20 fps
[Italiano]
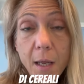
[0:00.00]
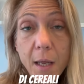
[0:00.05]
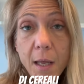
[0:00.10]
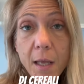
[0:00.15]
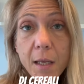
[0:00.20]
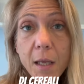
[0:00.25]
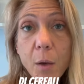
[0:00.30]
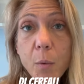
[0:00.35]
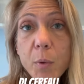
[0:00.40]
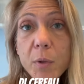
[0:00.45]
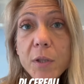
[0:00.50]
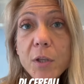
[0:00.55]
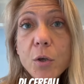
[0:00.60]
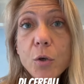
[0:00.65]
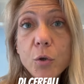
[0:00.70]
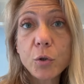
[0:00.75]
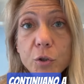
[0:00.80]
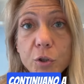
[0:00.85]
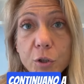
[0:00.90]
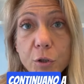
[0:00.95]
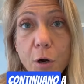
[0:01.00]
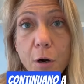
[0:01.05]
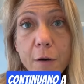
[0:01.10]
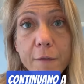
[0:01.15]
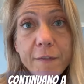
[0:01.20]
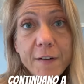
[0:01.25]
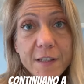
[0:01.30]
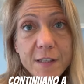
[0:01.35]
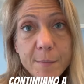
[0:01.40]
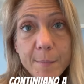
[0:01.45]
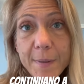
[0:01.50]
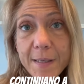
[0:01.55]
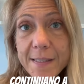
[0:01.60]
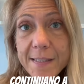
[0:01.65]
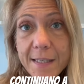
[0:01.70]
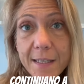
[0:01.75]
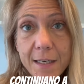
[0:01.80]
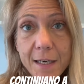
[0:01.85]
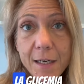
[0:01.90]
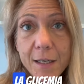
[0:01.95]
e che quindi continuano a far
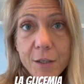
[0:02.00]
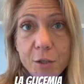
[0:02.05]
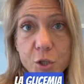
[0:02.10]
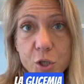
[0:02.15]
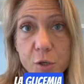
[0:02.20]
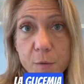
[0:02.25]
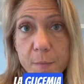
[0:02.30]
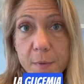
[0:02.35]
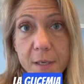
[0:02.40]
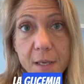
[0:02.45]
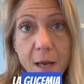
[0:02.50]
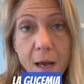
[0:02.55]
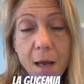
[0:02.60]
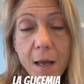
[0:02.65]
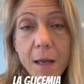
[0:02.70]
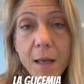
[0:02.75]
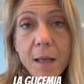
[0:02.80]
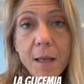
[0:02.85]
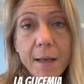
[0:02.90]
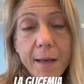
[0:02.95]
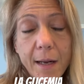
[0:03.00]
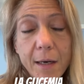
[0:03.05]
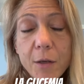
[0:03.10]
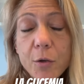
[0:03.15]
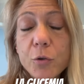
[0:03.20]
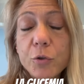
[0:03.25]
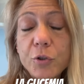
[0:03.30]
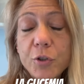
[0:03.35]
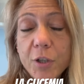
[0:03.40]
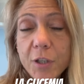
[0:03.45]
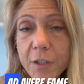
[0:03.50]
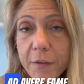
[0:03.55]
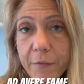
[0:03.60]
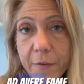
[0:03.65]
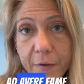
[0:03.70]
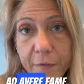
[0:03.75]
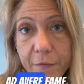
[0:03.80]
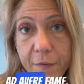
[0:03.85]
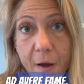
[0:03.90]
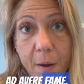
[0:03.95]
balzare la glicemia e il cane continua ad
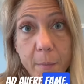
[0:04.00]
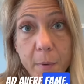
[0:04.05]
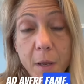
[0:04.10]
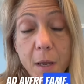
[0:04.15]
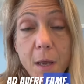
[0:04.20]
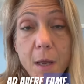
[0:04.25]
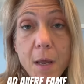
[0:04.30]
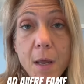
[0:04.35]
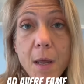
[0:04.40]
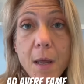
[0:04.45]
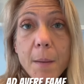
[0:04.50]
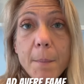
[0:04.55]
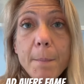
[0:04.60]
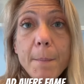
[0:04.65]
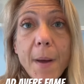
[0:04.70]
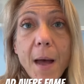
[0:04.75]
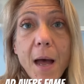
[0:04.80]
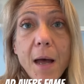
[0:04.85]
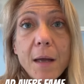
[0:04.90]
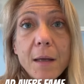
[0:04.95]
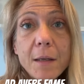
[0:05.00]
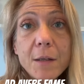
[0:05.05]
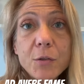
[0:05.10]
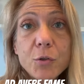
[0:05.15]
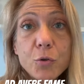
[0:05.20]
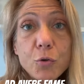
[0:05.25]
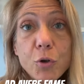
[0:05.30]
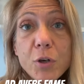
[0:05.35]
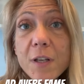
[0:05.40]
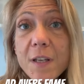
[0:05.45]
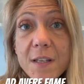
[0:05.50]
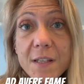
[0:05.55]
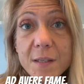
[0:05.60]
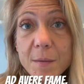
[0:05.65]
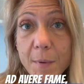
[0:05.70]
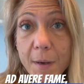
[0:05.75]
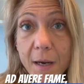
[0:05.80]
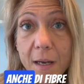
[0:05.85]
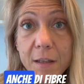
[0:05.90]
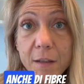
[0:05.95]
avere fame ma eh, sono
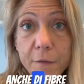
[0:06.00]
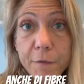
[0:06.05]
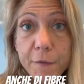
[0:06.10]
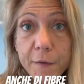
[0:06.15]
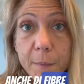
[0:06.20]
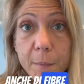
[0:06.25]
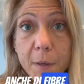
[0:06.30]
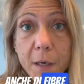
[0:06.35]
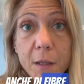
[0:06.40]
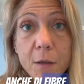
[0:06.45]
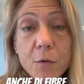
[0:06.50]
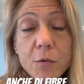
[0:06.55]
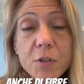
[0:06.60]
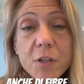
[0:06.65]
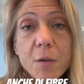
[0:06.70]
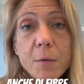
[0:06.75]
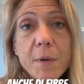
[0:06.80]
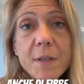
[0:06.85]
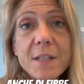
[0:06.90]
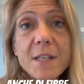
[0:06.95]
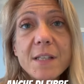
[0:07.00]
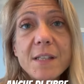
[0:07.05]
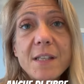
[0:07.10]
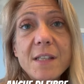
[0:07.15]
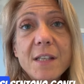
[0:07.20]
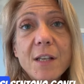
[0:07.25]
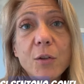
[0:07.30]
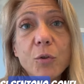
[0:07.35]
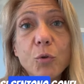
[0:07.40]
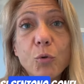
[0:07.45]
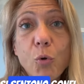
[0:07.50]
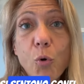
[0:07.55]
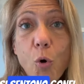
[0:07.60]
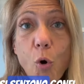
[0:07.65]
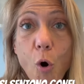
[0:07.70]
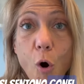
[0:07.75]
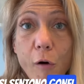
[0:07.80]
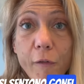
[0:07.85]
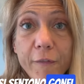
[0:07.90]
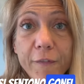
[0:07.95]
ricchissimi anche di fibre, di conseguenza si sentono
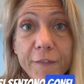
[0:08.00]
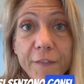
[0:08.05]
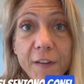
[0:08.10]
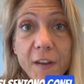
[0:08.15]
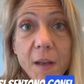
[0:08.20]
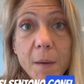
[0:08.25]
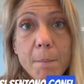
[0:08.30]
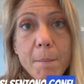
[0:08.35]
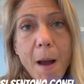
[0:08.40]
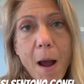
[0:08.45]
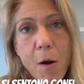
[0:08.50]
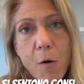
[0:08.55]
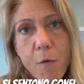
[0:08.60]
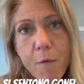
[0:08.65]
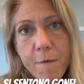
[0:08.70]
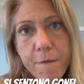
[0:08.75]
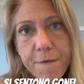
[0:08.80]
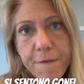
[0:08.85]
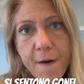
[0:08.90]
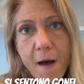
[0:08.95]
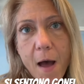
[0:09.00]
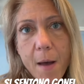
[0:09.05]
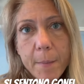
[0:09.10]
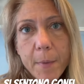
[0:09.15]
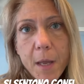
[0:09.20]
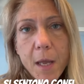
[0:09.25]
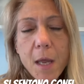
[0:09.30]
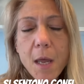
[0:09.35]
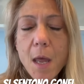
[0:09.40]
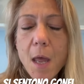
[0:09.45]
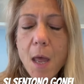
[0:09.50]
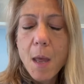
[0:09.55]
gonfi ma con fame.